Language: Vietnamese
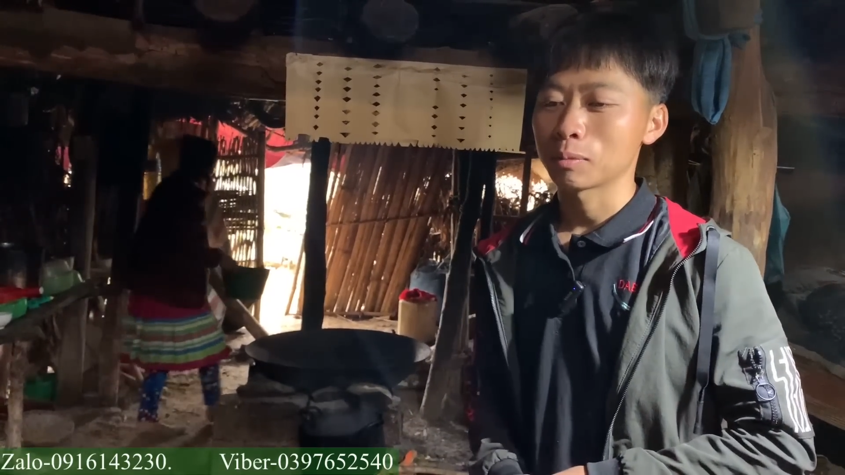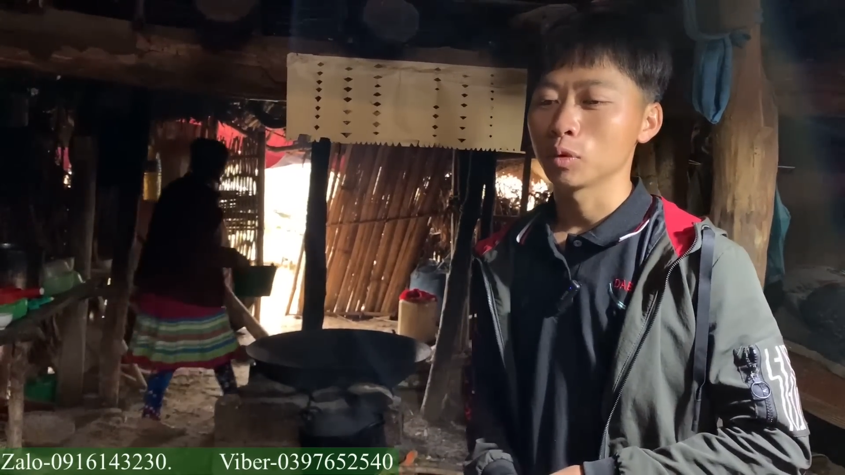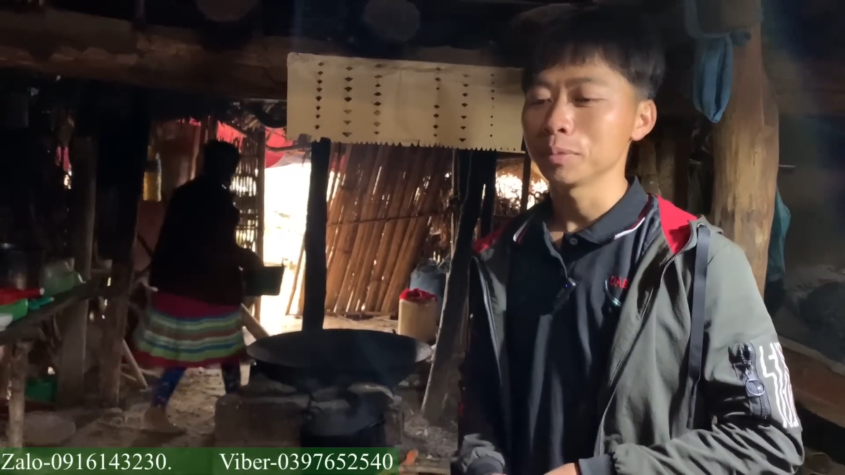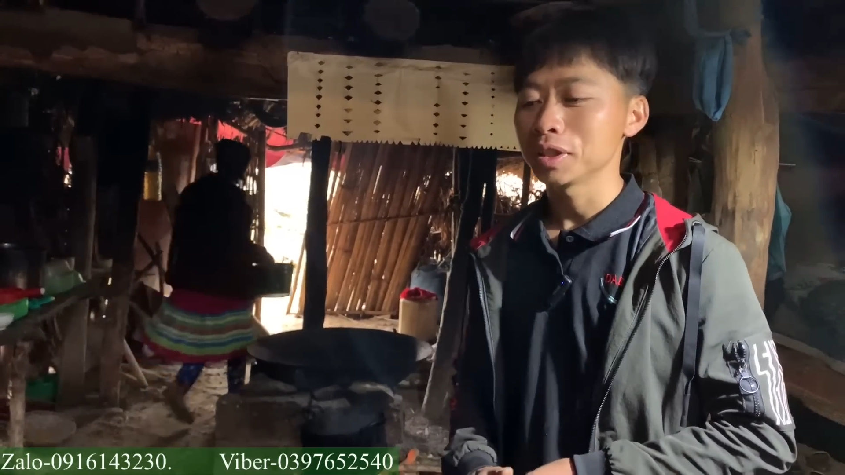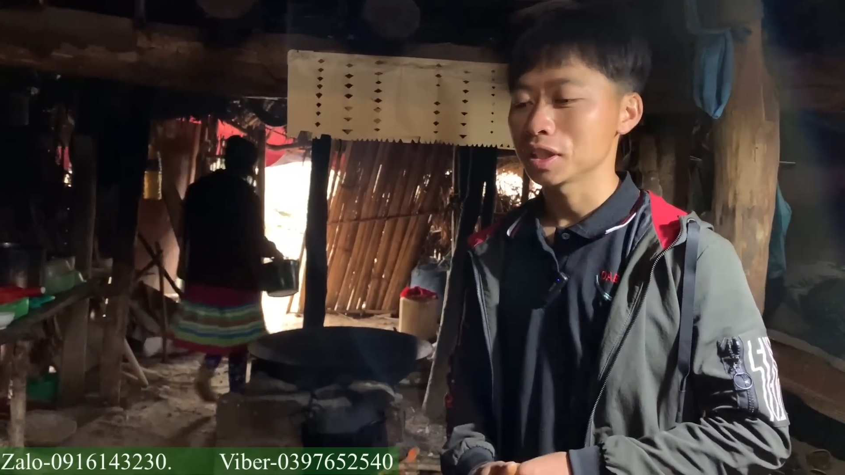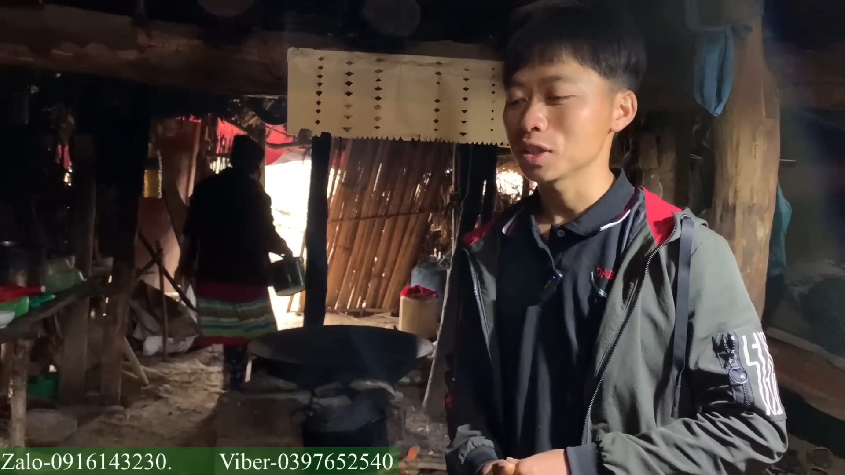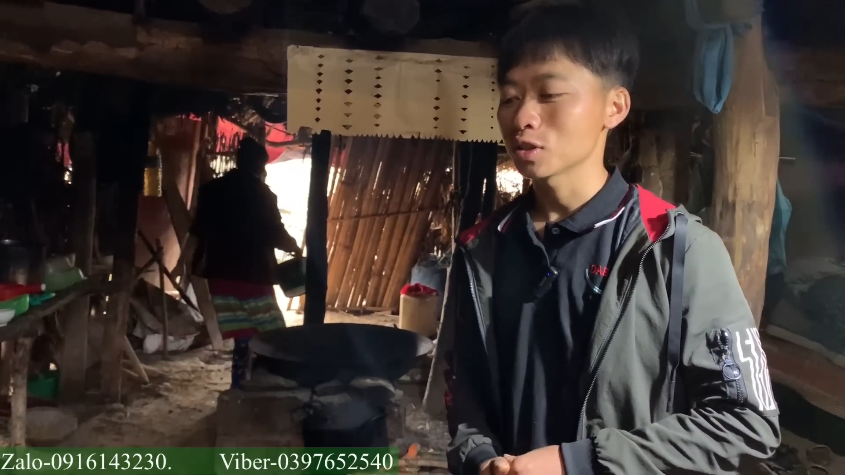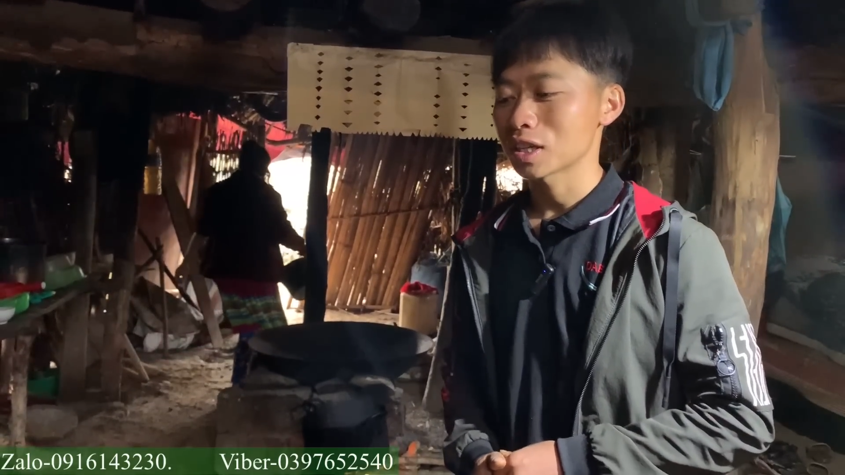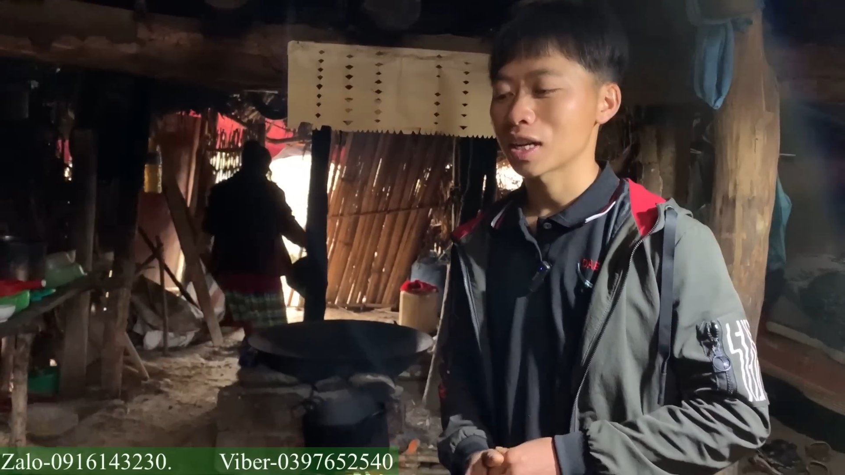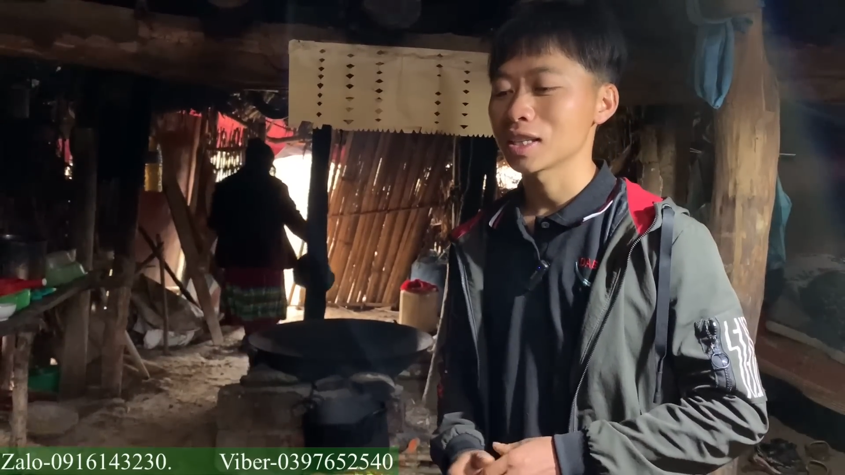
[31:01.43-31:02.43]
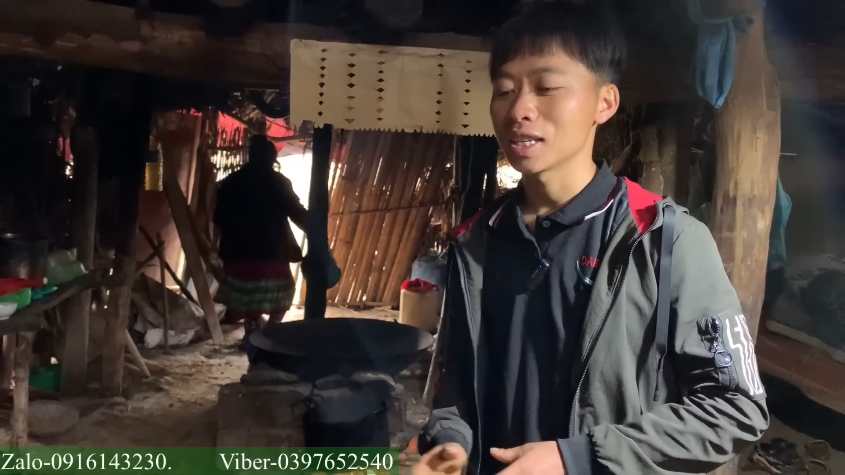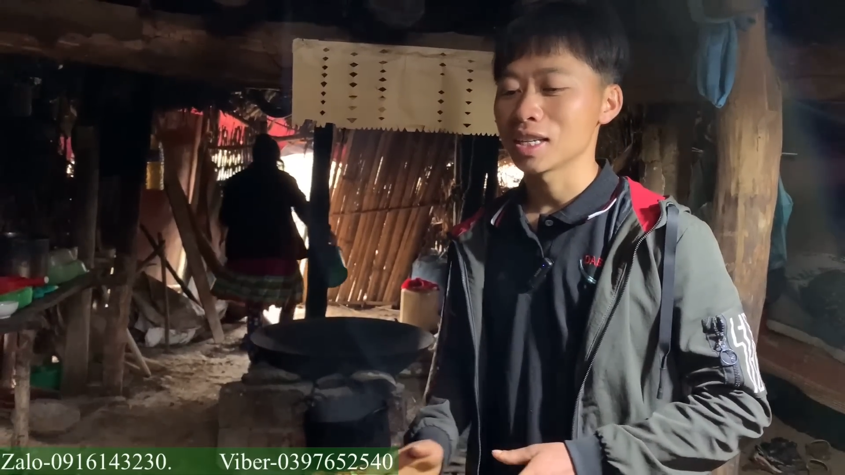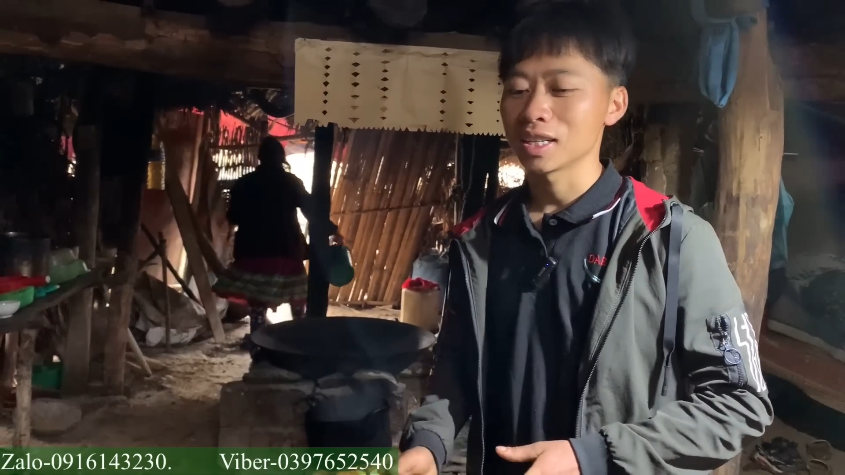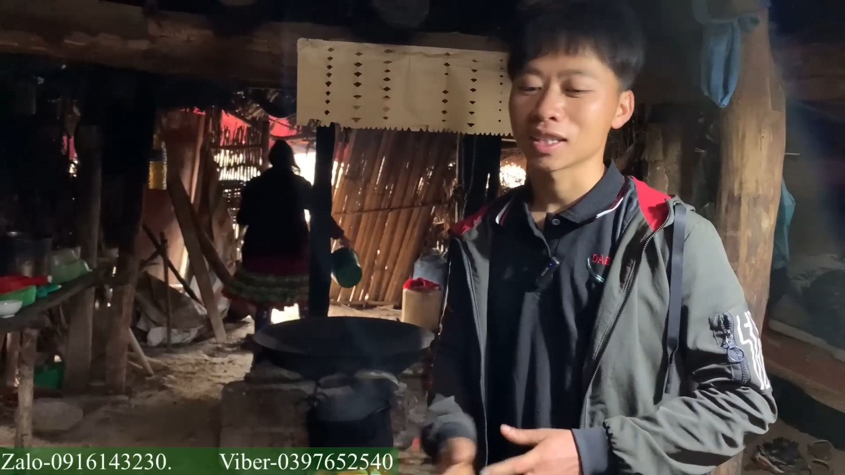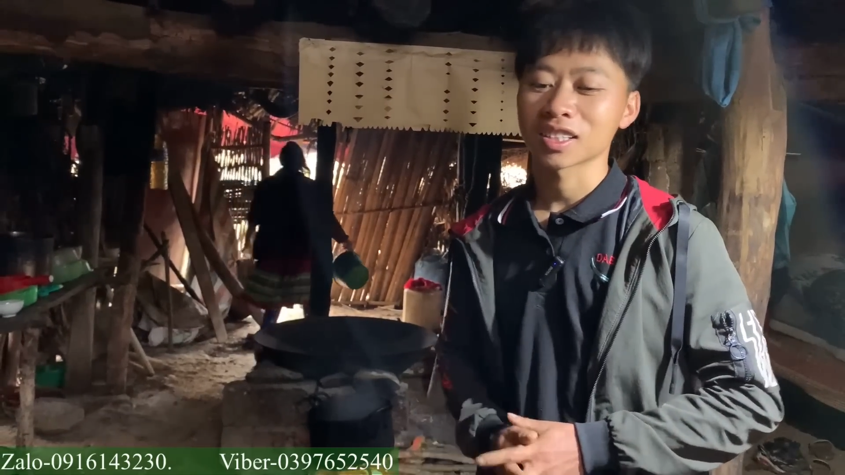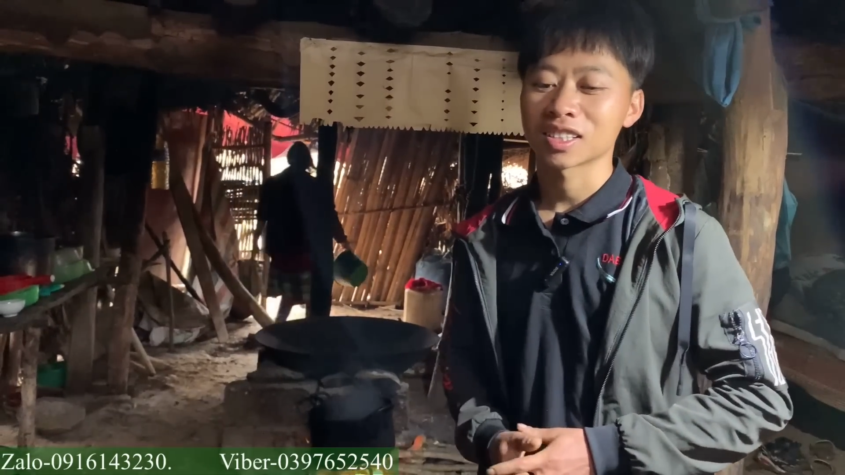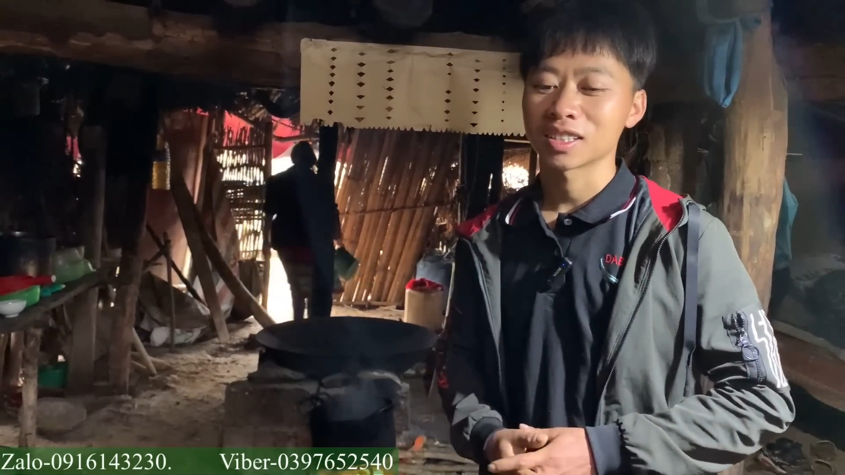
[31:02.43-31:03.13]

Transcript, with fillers: mắm muối mình chính cho gia đình thì